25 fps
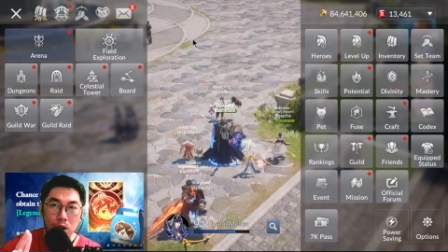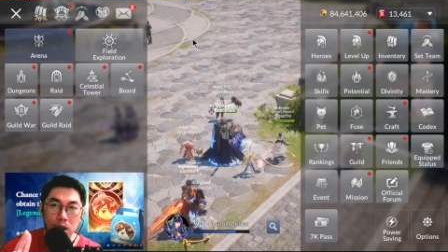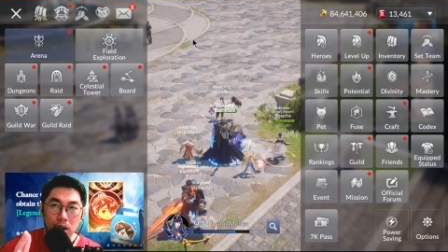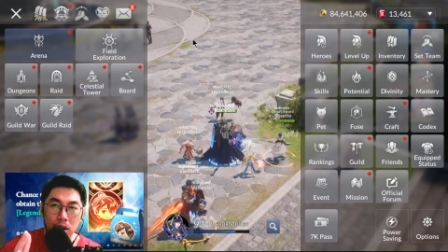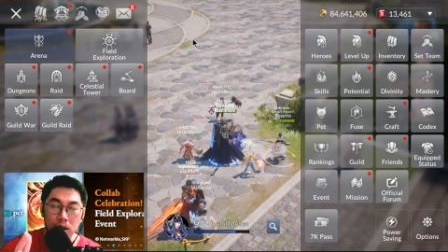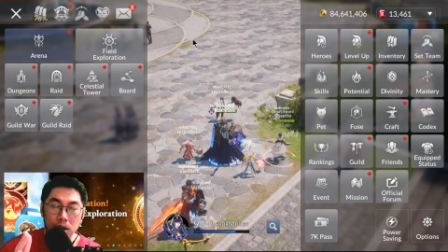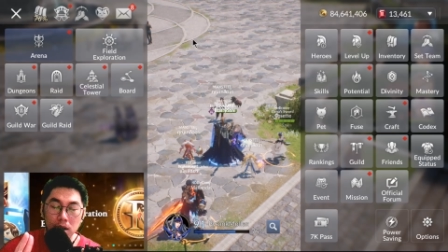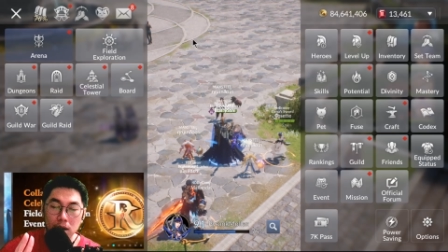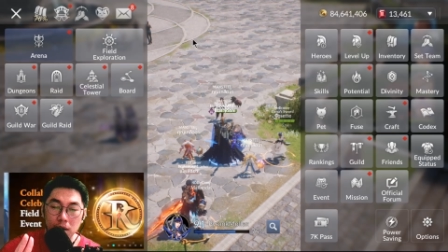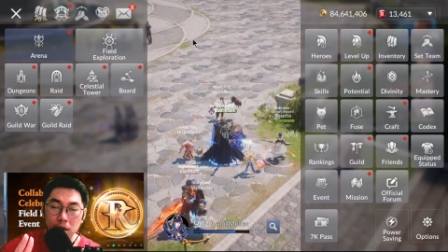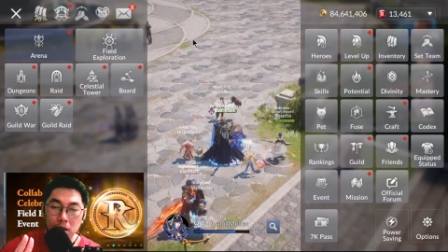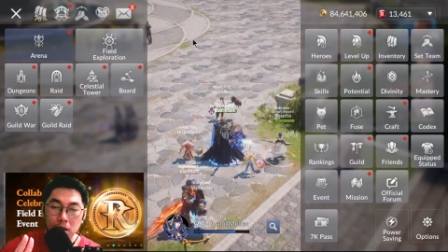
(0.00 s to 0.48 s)

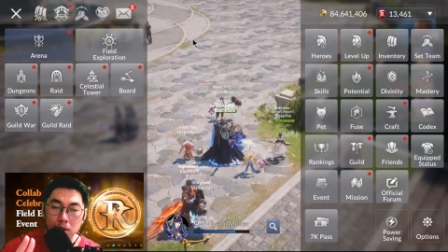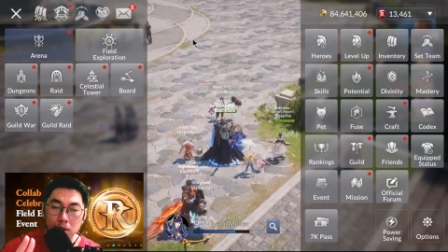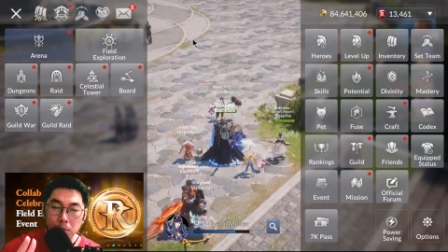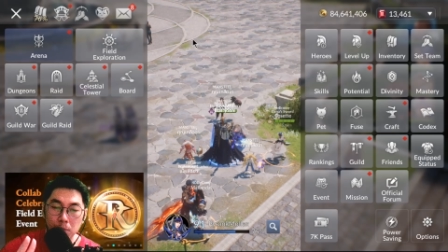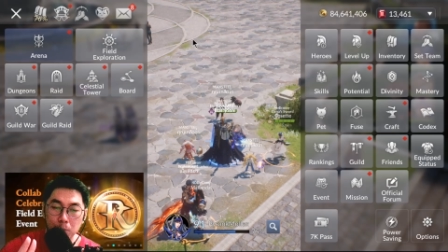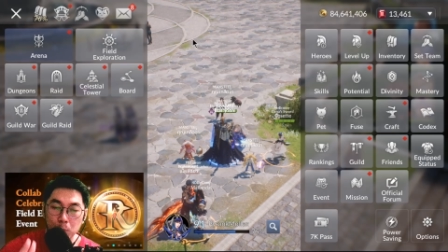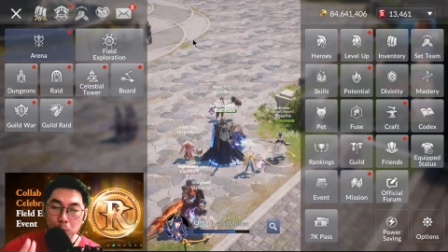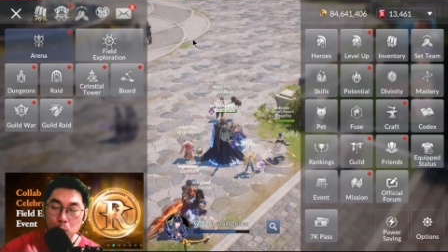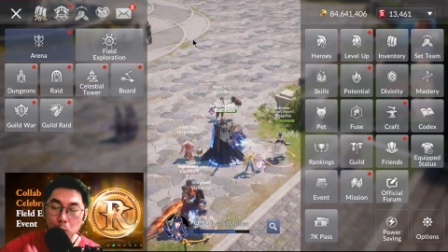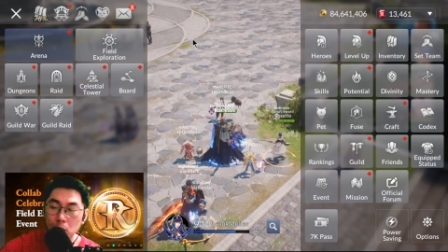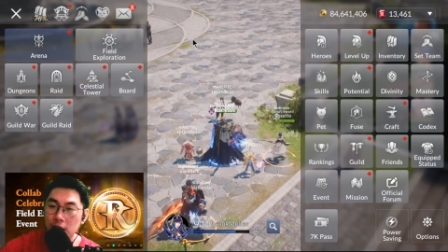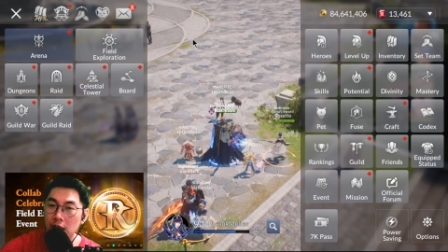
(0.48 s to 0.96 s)
uh,
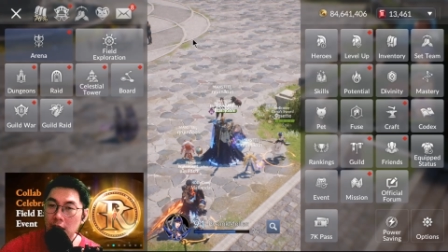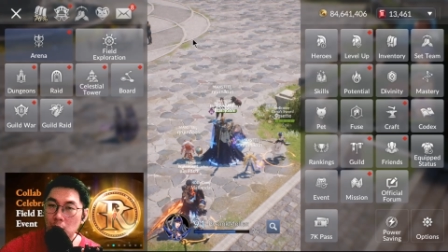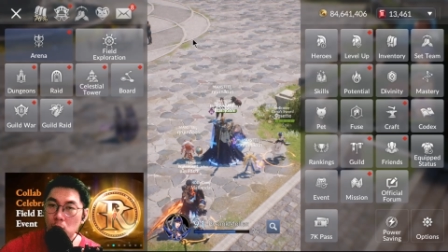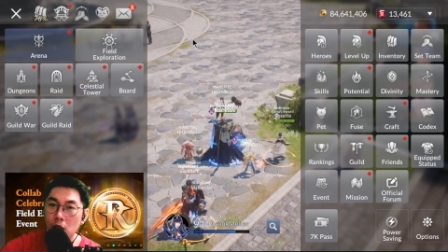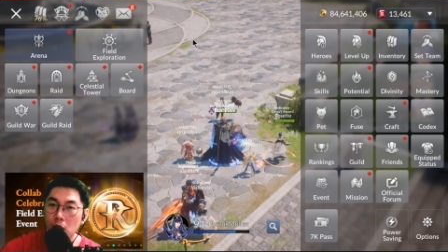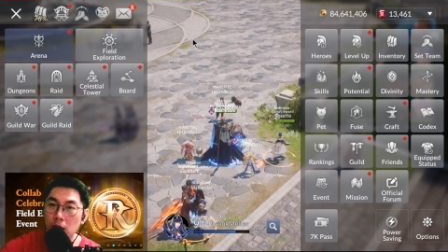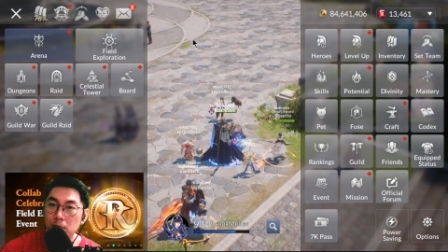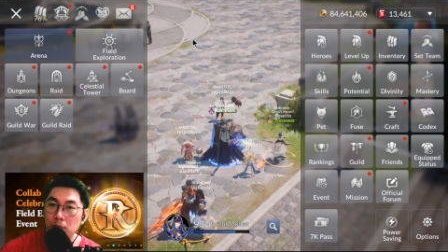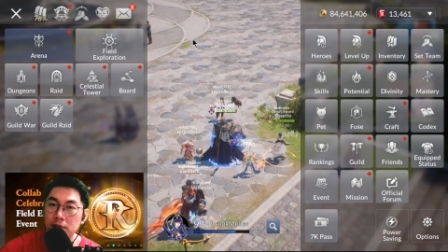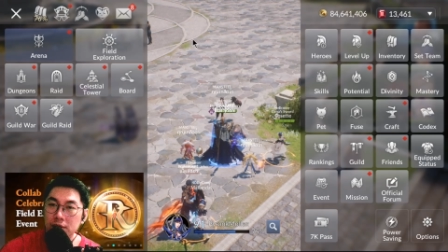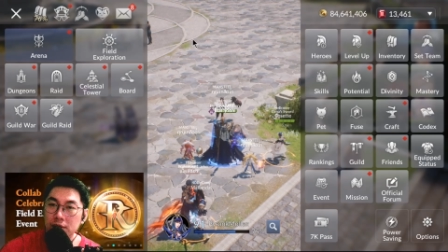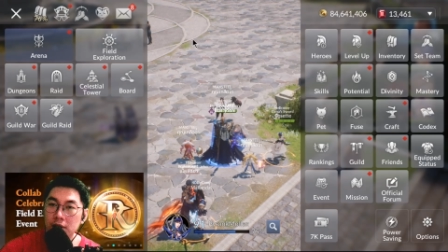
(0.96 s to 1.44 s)
pool yang
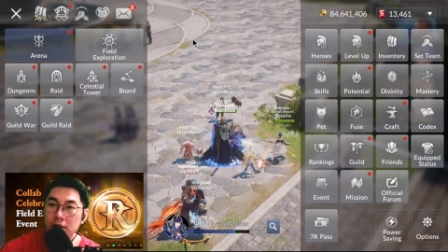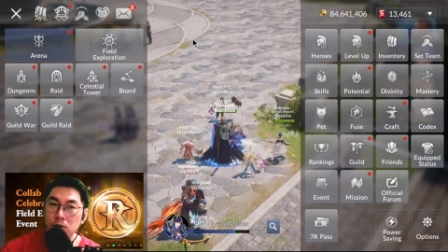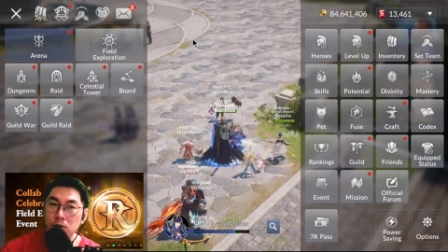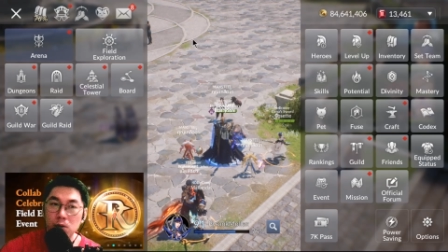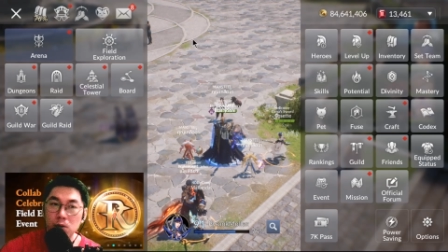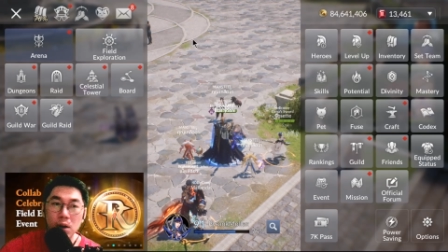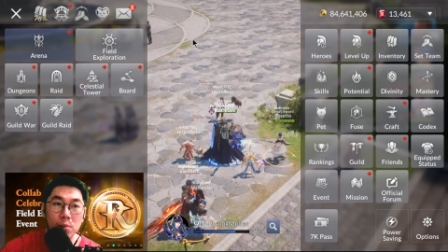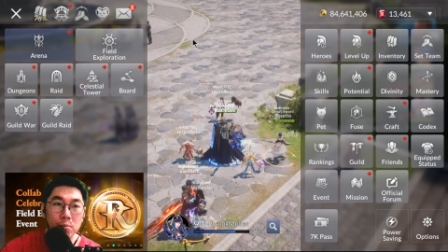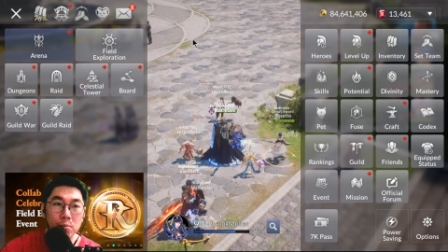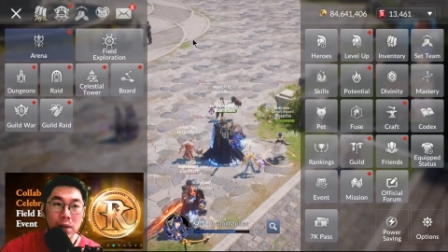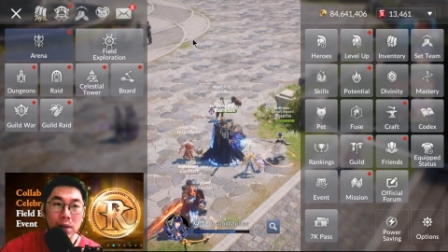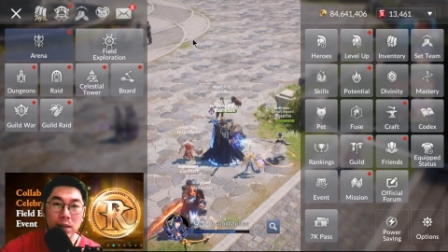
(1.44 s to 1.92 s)
gua habisin
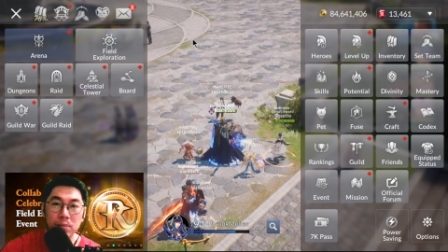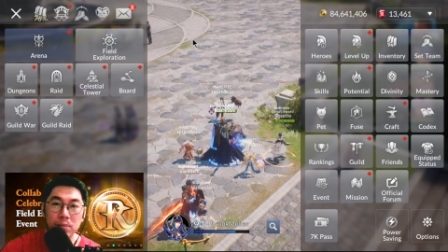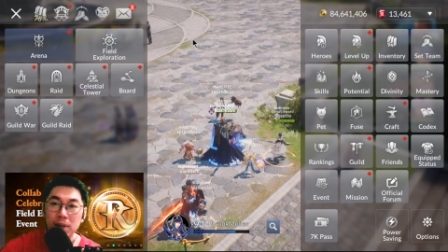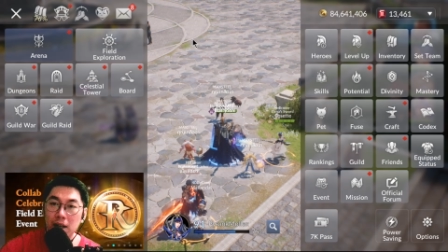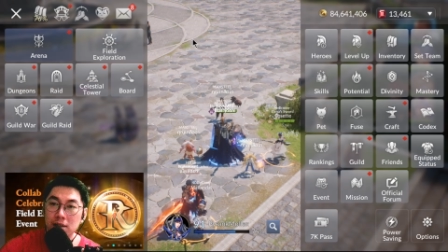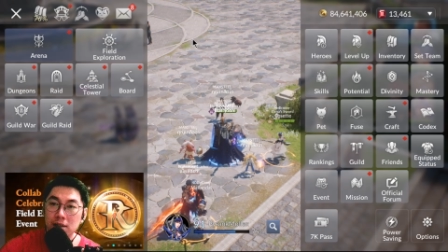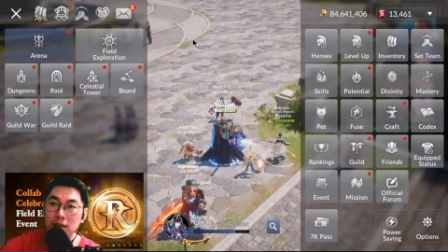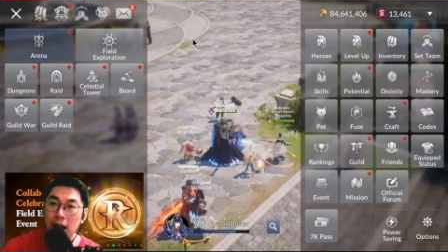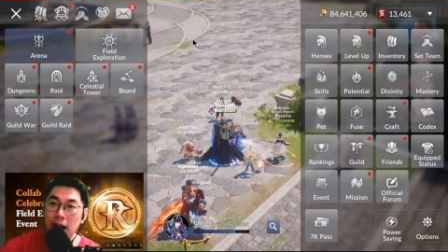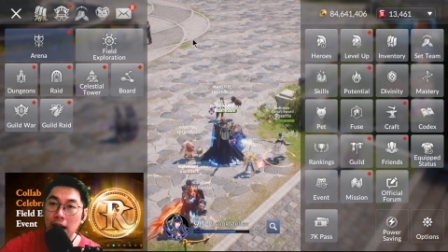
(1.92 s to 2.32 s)
juga 14